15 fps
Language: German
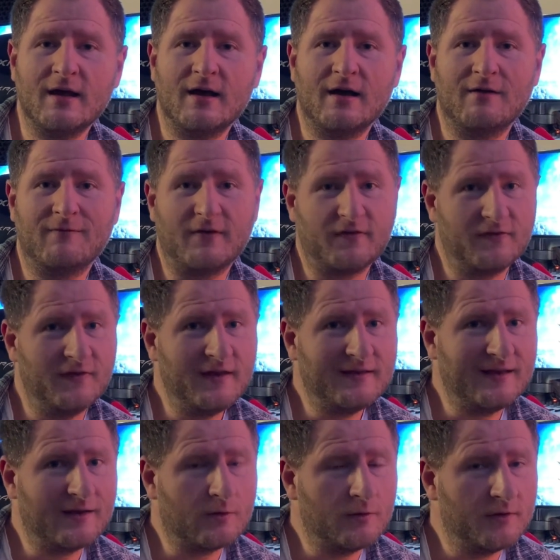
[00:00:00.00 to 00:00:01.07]
Äh, was
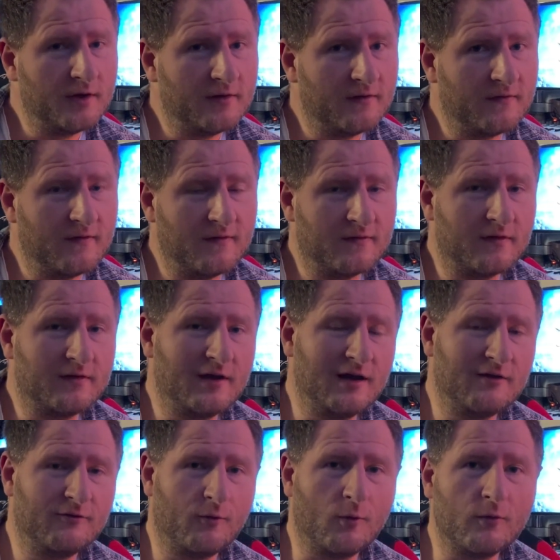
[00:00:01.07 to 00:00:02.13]
nicht inkludiert ist, ist
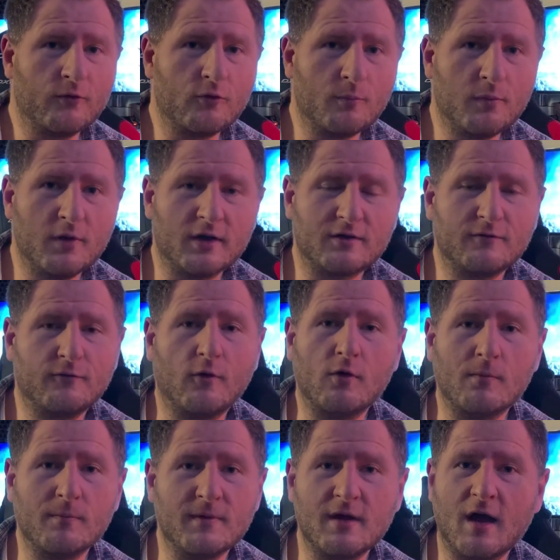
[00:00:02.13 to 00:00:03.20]
Telefonsupport
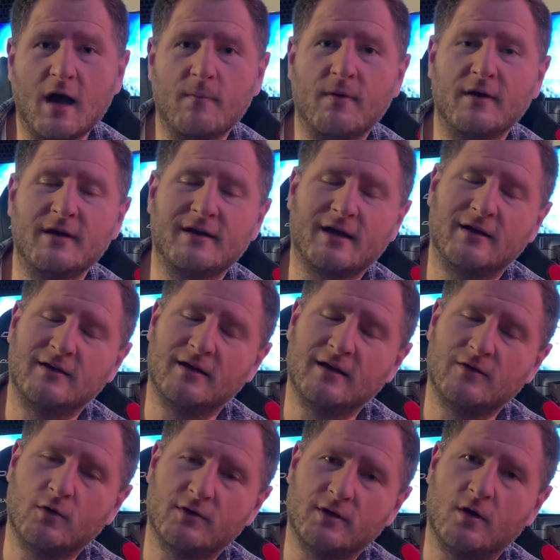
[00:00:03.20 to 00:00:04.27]
von mir, aber ich kann dir die
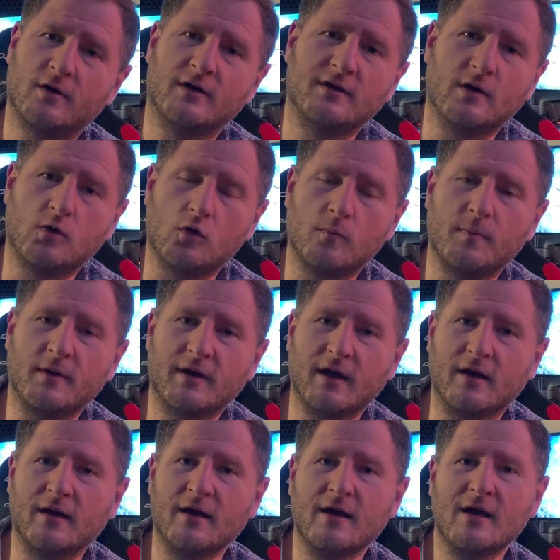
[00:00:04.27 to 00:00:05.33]
dort auch in der Gruppe
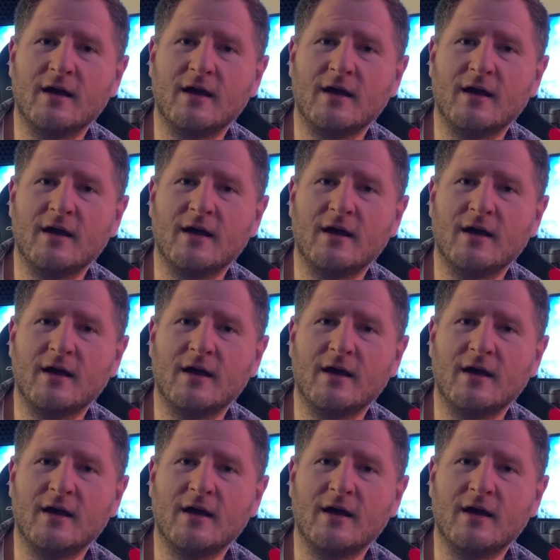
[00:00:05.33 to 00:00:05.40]
gern